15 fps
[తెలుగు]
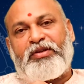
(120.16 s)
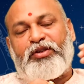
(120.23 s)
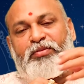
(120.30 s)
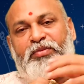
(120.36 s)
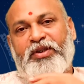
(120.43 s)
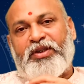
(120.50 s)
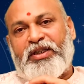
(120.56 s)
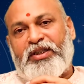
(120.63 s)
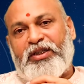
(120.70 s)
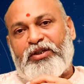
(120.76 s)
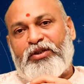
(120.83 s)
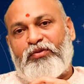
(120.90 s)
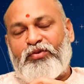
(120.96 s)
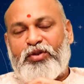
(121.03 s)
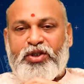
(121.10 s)
ఇరవై తొమ్మిది
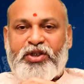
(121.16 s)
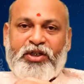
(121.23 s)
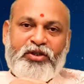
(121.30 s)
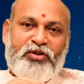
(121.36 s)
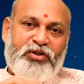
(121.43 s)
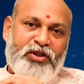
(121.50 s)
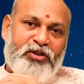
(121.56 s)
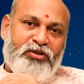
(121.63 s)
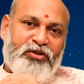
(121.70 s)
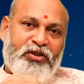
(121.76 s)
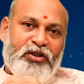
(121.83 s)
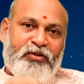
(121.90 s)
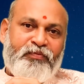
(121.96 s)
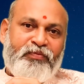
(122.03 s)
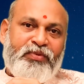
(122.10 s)
తేదీల్లో వృశ్చికంలో
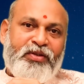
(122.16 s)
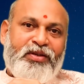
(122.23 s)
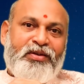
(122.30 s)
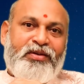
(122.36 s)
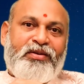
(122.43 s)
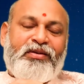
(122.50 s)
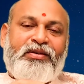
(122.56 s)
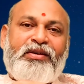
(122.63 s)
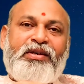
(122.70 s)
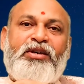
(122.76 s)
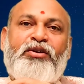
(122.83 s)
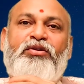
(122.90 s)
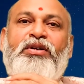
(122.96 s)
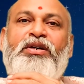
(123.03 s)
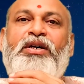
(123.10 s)
చేరుతున్నాడు ఈ
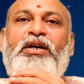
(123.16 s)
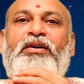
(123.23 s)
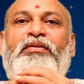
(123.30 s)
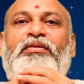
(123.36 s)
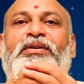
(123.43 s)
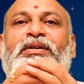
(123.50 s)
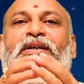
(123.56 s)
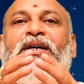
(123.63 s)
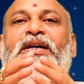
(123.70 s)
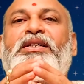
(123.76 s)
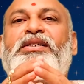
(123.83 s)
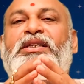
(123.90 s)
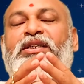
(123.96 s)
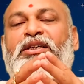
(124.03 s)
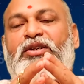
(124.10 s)
యొక్క
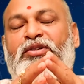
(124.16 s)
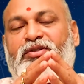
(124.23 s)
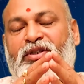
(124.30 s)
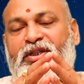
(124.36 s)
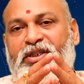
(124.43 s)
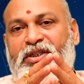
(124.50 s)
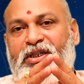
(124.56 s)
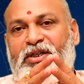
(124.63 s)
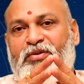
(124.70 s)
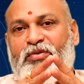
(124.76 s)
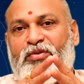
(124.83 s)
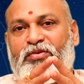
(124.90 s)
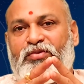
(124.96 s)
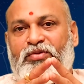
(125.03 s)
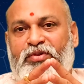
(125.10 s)
గ్రహస్థితిని అనుసరించి
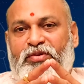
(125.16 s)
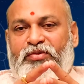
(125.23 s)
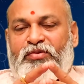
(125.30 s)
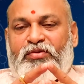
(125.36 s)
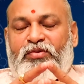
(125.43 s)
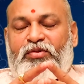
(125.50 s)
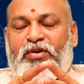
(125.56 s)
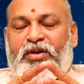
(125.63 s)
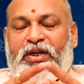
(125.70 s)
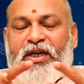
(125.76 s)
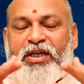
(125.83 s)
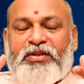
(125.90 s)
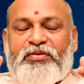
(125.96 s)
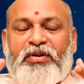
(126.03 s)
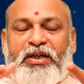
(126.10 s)
ఒక్కొక్క
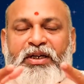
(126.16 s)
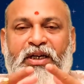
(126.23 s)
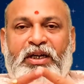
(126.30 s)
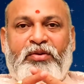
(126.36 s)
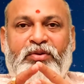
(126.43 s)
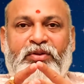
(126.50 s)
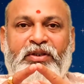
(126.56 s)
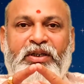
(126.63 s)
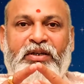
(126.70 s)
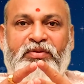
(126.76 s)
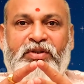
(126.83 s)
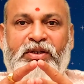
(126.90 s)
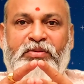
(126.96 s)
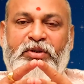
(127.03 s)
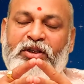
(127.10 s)
రాశి వారికి ఎలా ఉంటుందనే
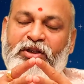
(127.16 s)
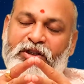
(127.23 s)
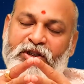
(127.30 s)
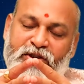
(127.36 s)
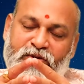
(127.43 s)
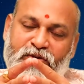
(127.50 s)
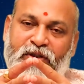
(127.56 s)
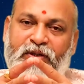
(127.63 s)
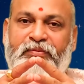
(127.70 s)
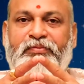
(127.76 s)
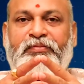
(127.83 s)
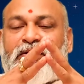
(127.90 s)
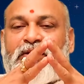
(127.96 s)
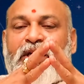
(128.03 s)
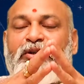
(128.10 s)
విషయం మనం తెలుసుకుందాం
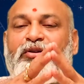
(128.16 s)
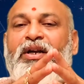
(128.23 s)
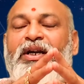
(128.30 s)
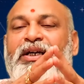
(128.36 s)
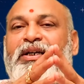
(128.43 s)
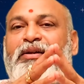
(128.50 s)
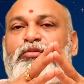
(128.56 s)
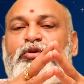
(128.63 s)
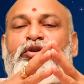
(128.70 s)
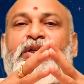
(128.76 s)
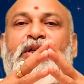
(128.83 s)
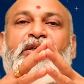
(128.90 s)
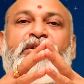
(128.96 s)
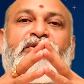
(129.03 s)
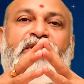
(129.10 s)
ధనుర్లగ్నము
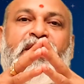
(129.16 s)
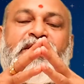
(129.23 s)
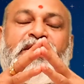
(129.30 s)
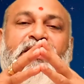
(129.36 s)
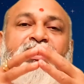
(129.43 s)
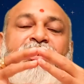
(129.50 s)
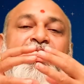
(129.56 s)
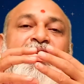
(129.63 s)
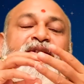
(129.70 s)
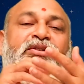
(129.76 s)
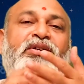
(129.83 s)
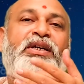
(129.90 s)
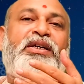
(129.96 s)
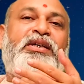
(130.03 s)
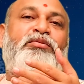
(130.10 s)
ధనస్సు రాశి
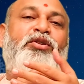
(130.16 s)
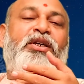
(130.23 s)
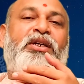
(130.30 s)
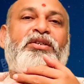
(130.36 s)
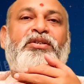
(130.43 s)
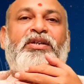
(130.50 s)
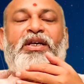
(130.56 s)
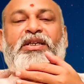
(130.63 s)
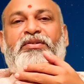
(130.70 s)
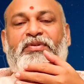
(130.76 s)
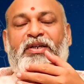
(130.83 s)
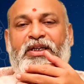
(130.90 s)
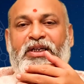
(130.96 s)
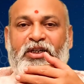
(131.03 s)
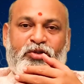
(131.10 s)
ధనస్సు లగ్నము ధనస్సు రాశి
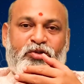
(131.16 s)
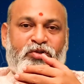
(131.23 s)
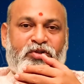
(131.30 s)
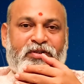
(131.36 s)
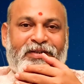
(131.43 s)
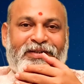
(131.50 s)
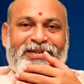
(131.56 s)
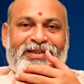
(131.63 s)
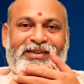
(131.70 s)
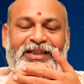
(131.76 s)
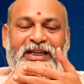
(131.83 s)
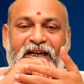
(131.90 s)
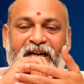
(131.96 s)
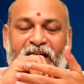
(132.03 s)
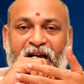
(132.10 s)
వారికి కనుక
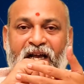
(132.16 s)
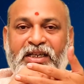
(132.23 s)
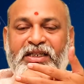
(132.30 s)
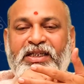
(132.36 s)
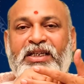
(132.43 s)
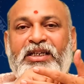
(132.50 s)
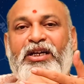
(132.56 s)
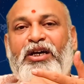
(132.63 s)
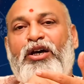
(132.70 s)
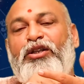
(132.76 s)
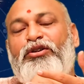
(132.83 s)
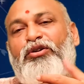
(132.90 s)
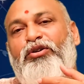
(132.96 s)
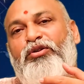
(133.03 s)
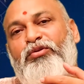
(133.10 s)
చూసుకున్నట్లయితే రాశి
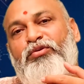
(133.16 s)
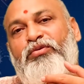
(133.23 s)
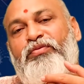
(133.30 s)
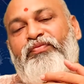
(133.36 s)
నాథుడు